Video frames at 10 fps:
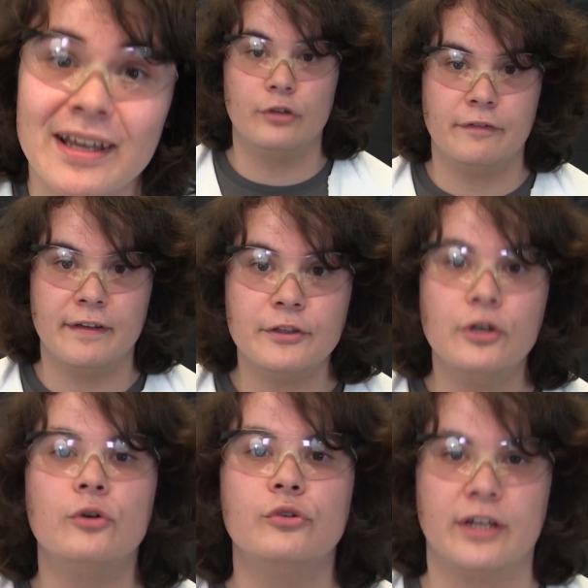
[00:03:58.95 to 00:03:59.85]
En su
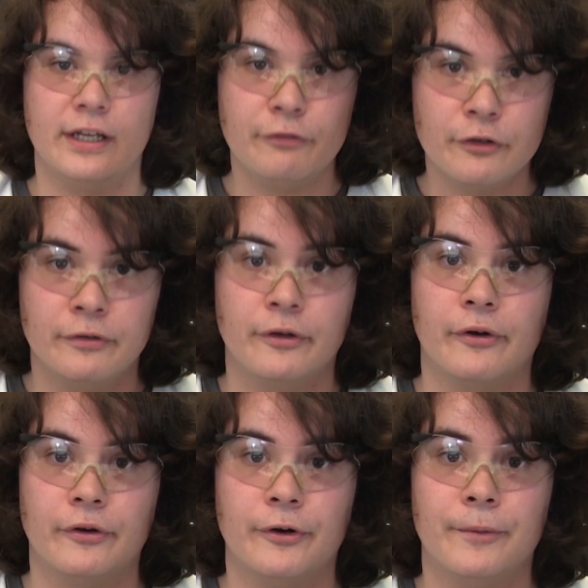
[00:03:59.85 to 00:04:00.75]
defecto, usaré fósforo
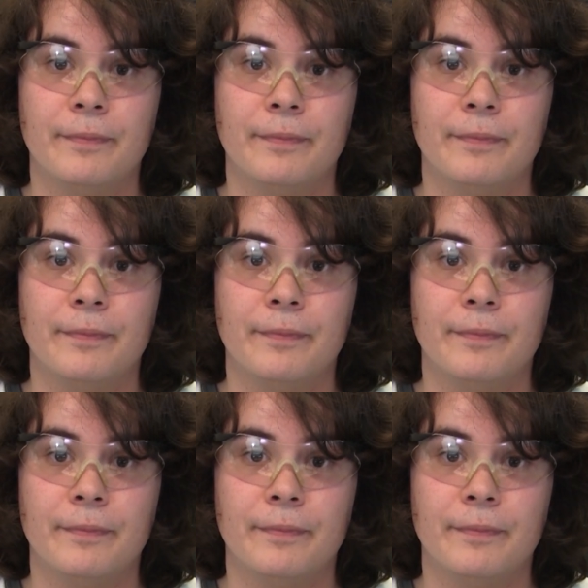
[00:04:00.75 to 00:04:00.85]
rojo.